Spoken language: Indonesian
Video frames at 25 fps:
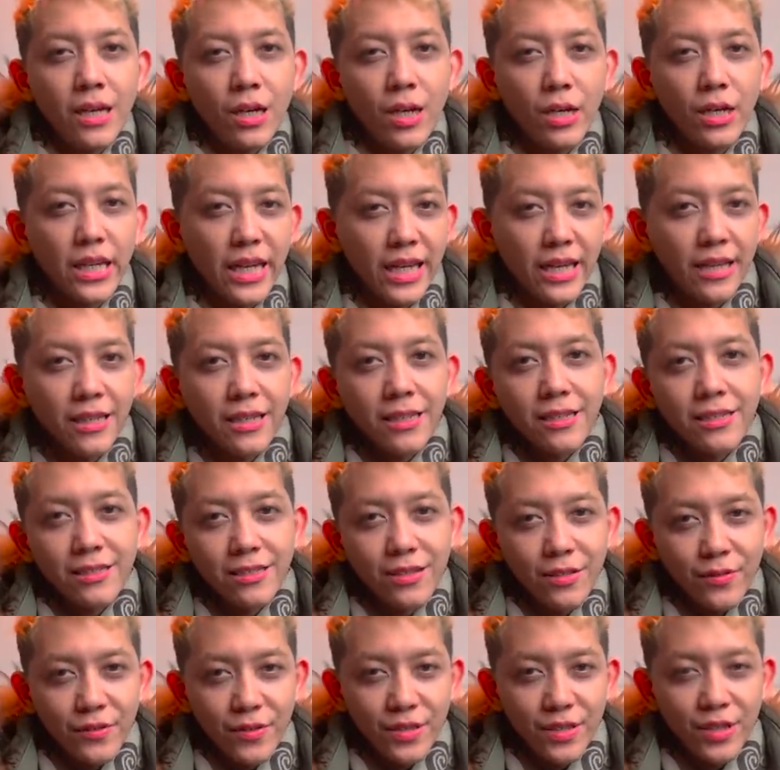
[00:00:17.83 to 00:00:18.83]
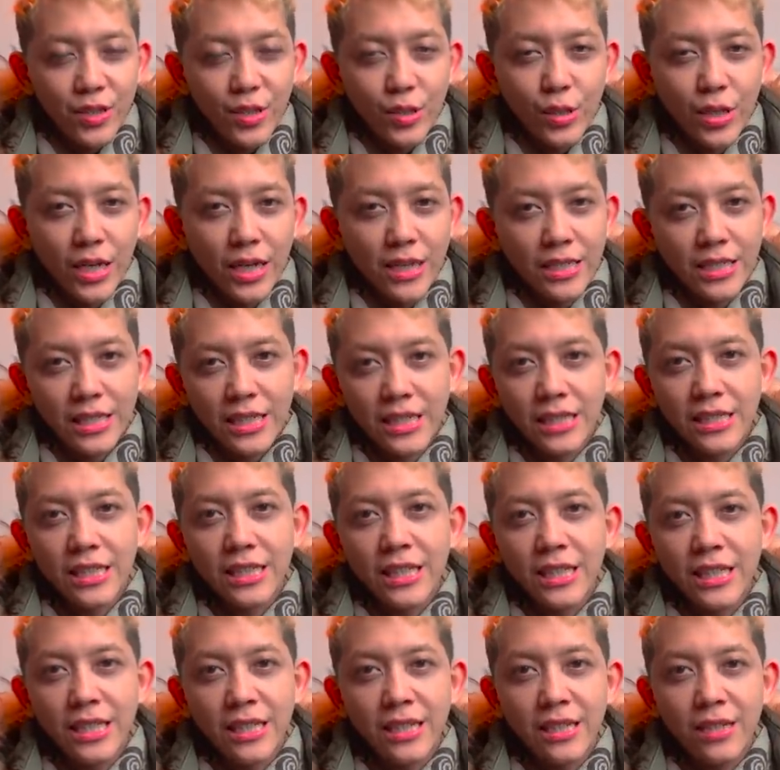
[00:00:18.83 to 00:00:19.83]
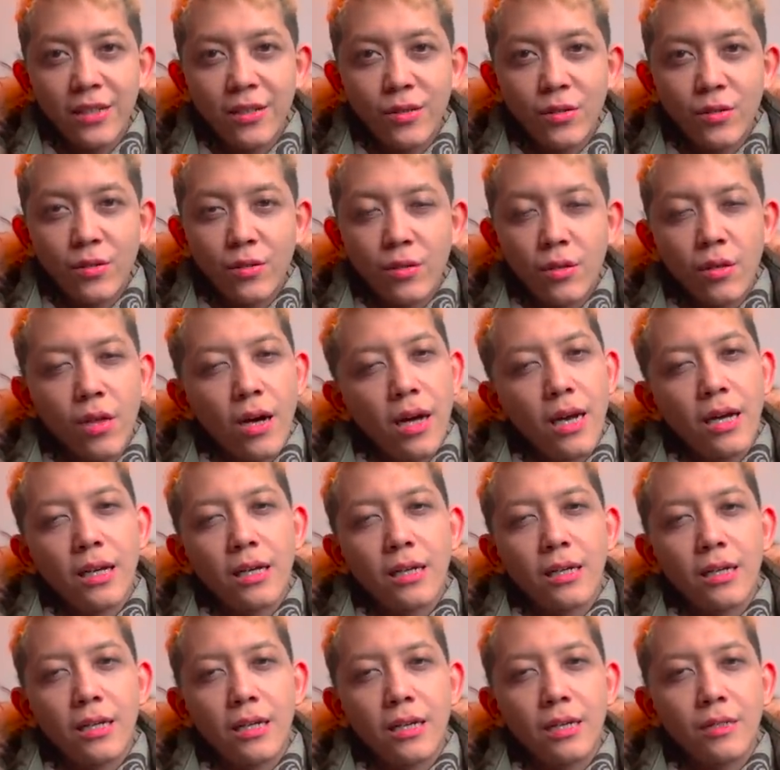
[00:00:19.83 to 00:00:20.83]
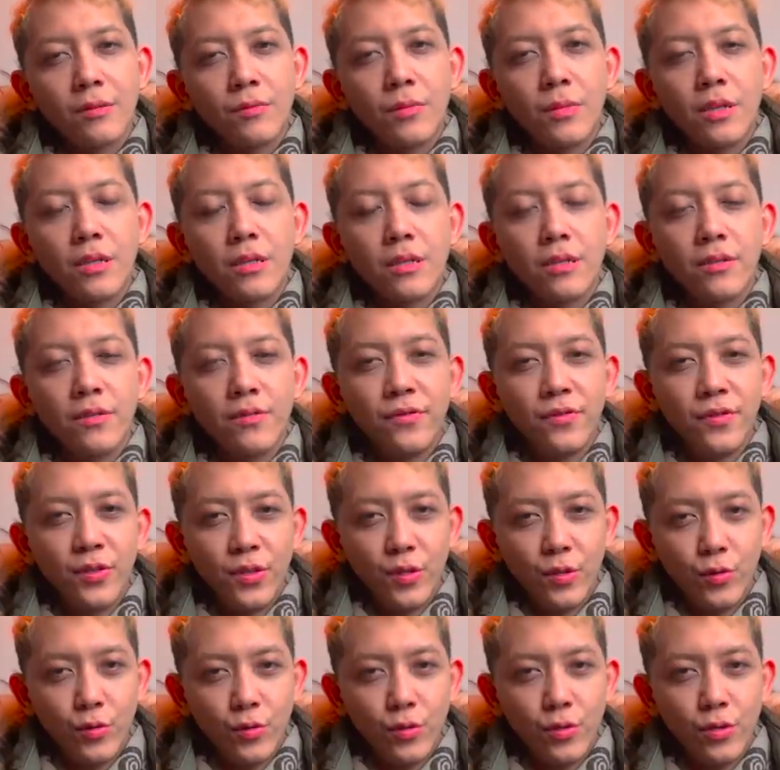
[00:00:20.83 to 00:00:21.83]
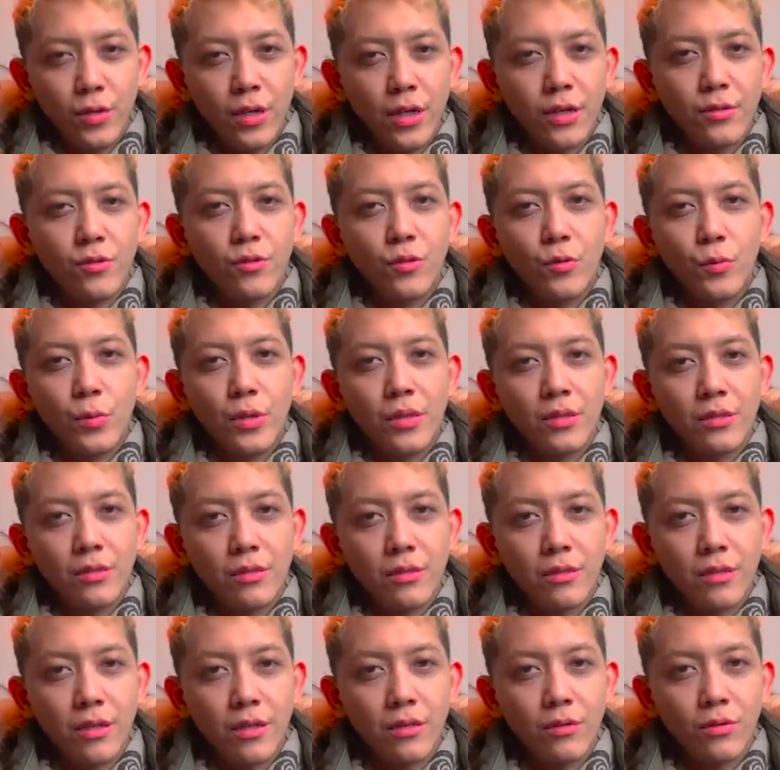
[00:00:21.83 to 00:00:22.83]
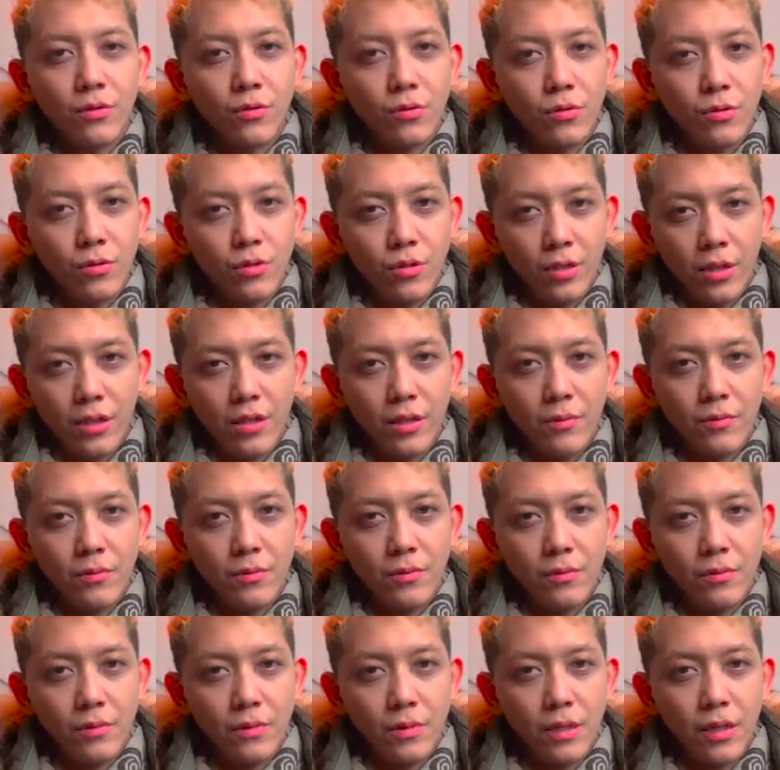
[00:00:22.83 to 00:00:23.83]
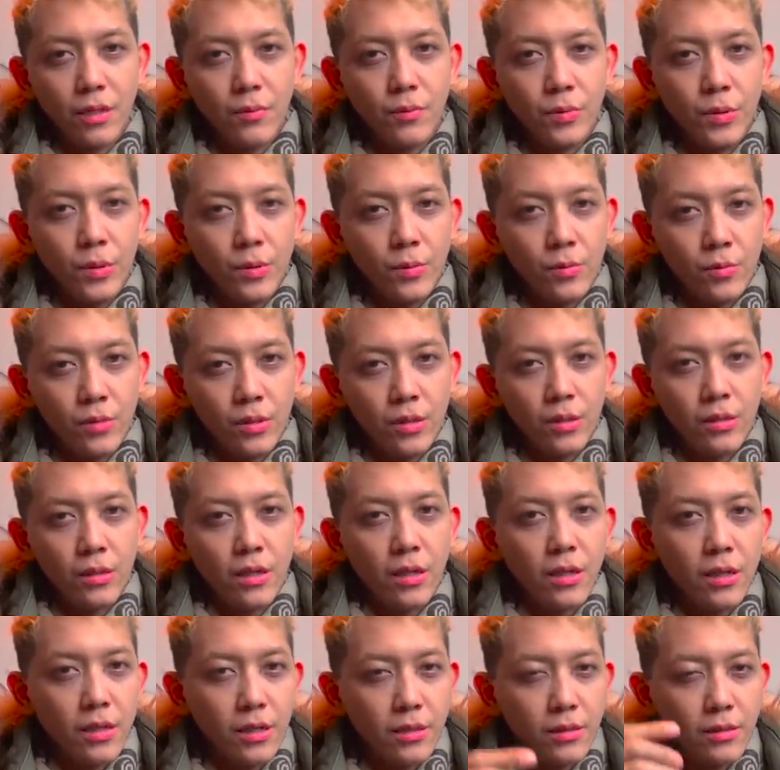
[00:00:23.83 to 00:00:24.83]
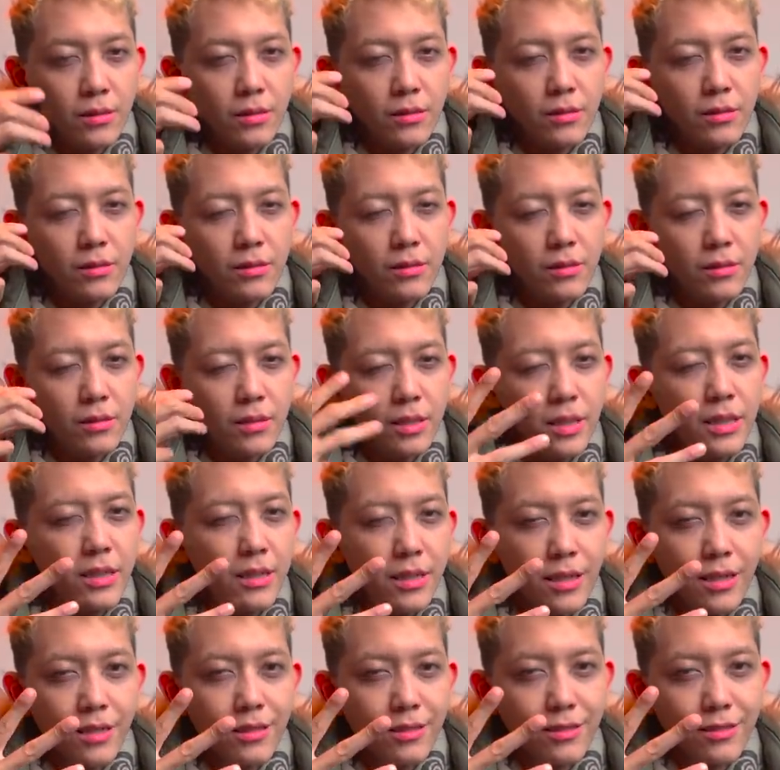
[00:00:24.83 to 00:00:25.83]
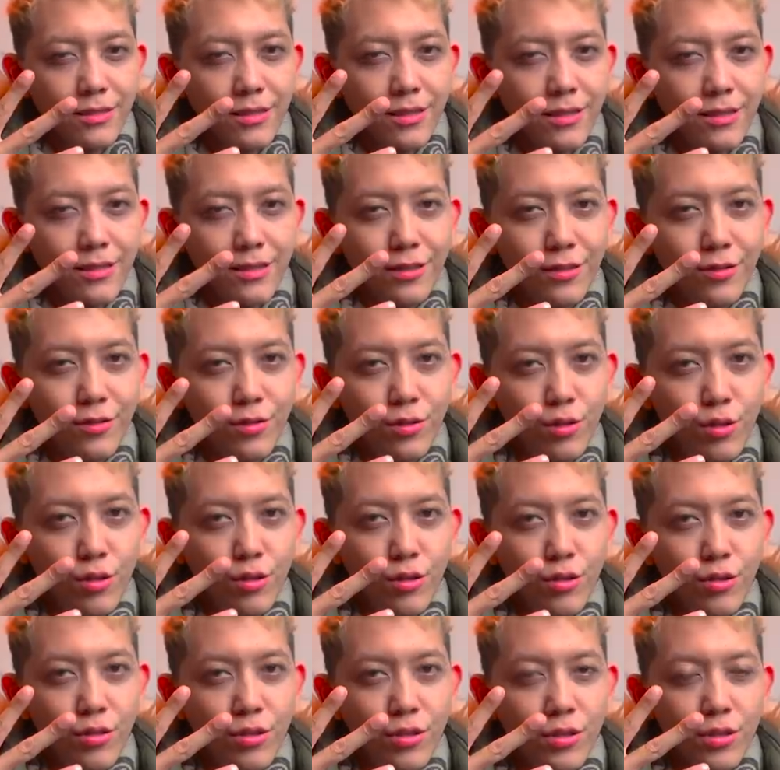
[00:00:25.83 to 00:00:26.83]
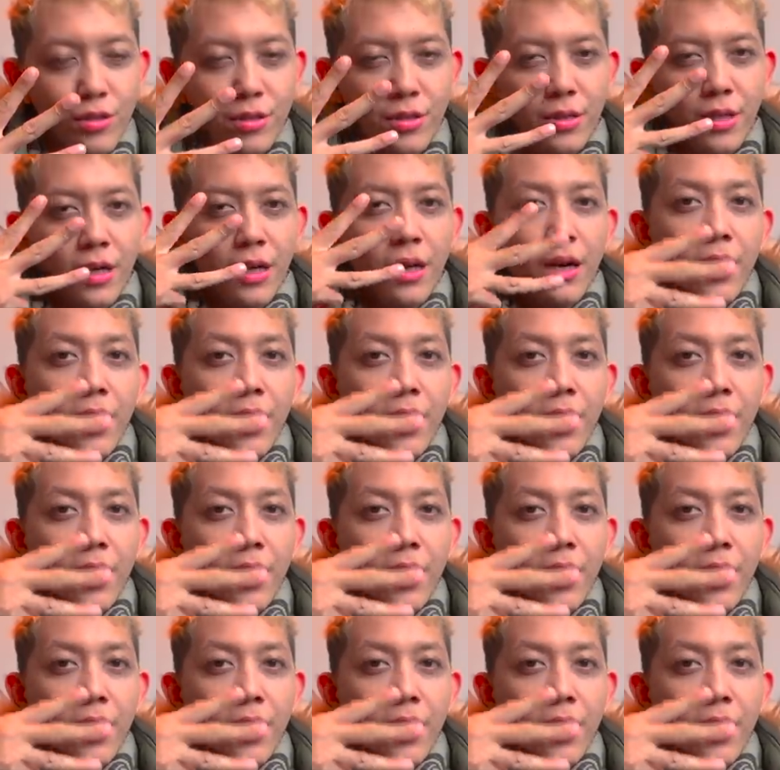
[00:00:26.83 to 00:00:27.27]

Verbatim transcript: Oke, okay, di video kali ini gue akan mereview nggak cuma satu jam, tapi mungkin akan tiga sekaligus.